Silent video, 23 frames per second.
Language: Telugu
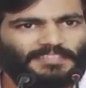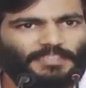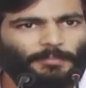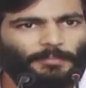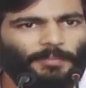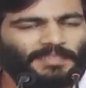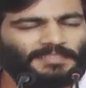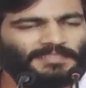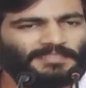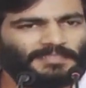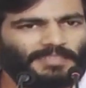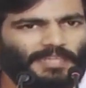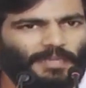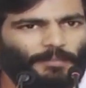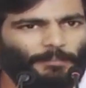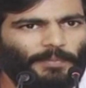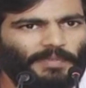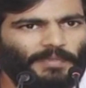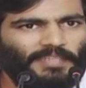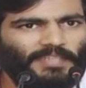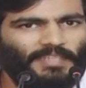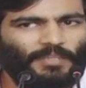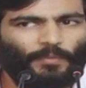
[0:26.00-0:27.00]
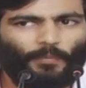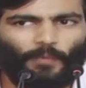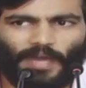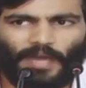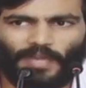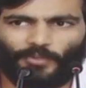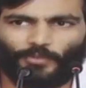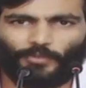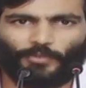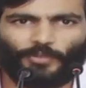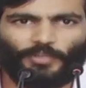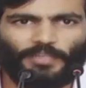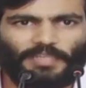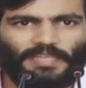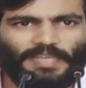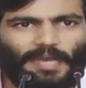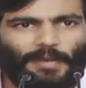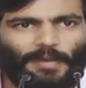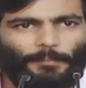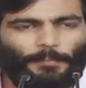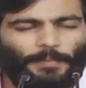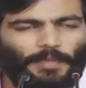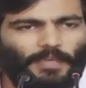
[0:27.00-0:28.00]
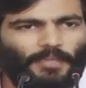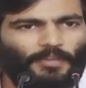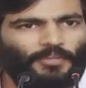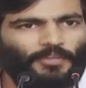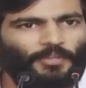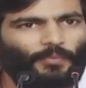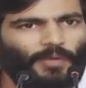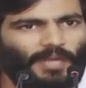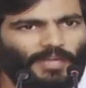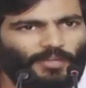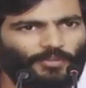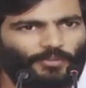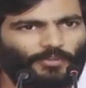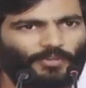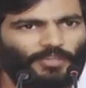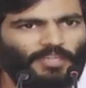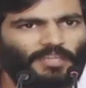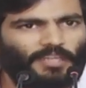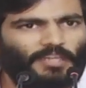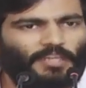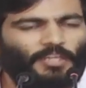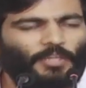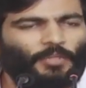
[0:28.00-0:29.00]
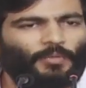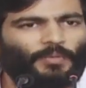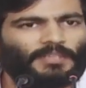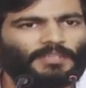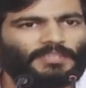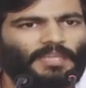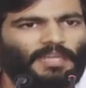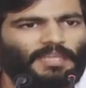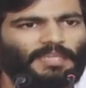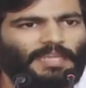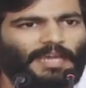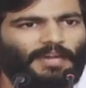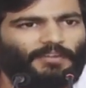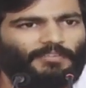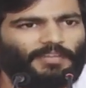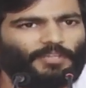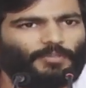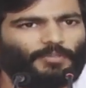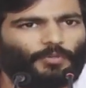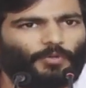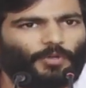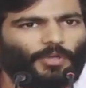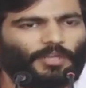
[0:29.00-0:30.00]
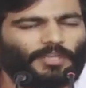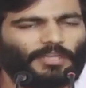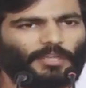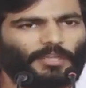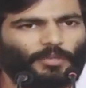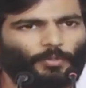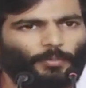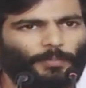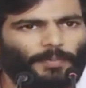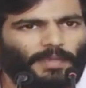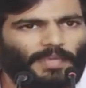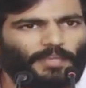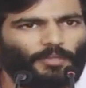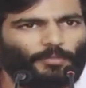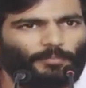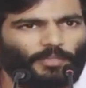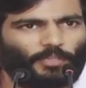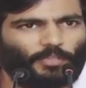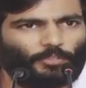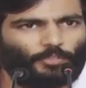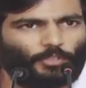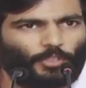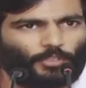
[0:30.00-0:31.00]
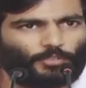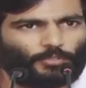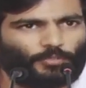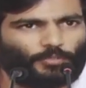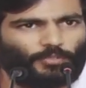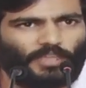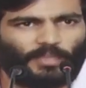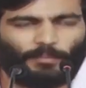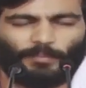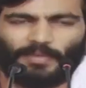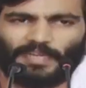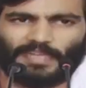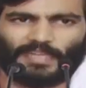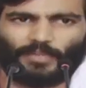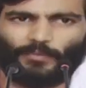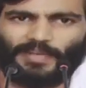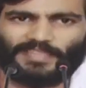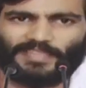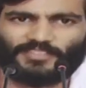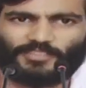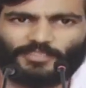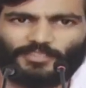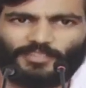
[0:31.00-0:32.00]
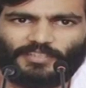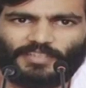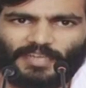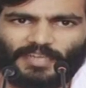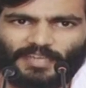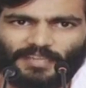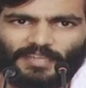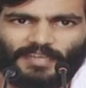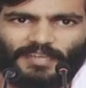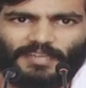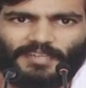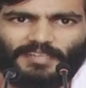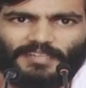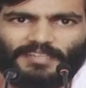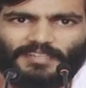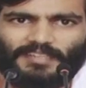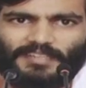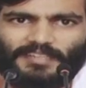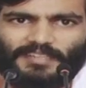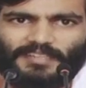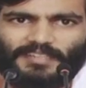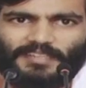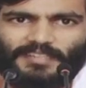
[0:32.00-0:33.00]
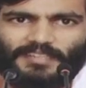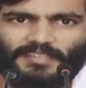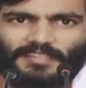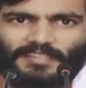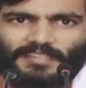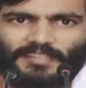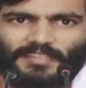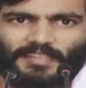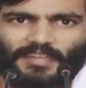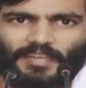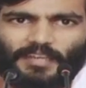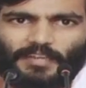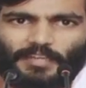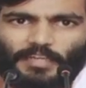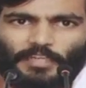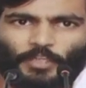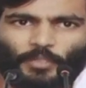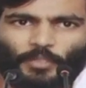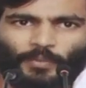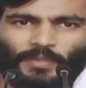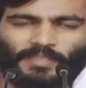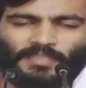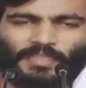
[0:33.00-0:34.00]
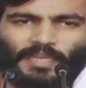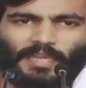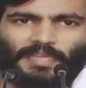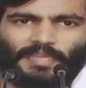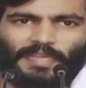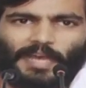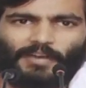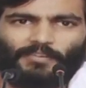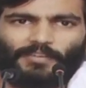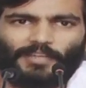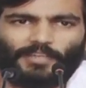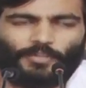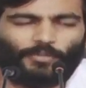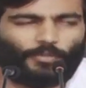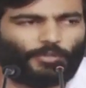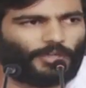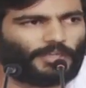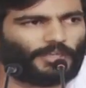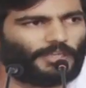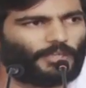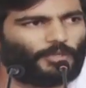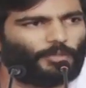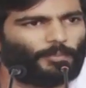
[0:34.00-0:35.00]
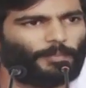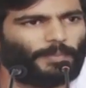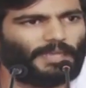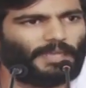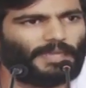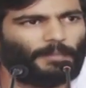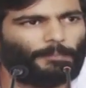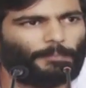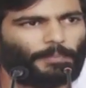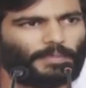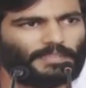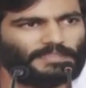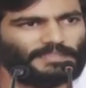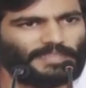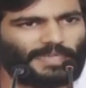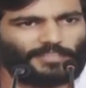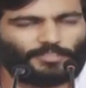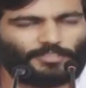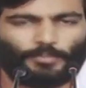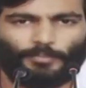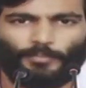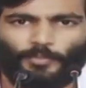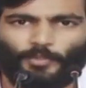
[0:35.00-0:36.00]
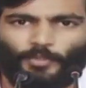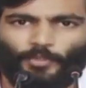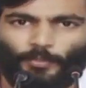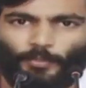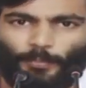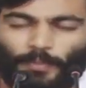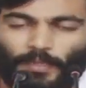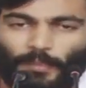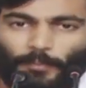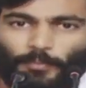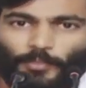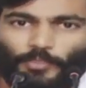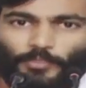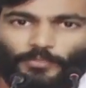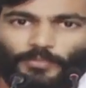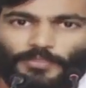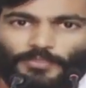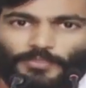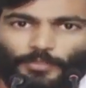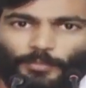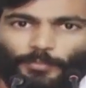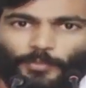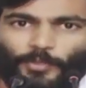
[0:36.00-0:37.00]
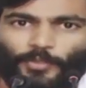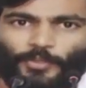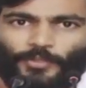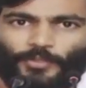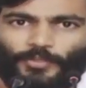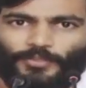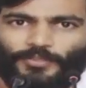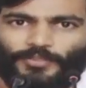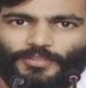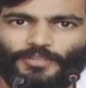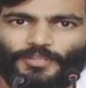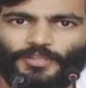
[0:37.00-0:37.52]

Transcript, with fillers: సిమెంట్స్ కంపెనీని వాడుకొని ఆ పేరుని వాడుకొని రెండు వందల యాభై కోట్ల రూపాయలు మీరు దోచుకునే మాట వాస్తవం కాదా రెండు వందల యాభై కోట్ల రూపాయల ప్రజా సొమ్మును ప్రభుత్వ సొమ్మును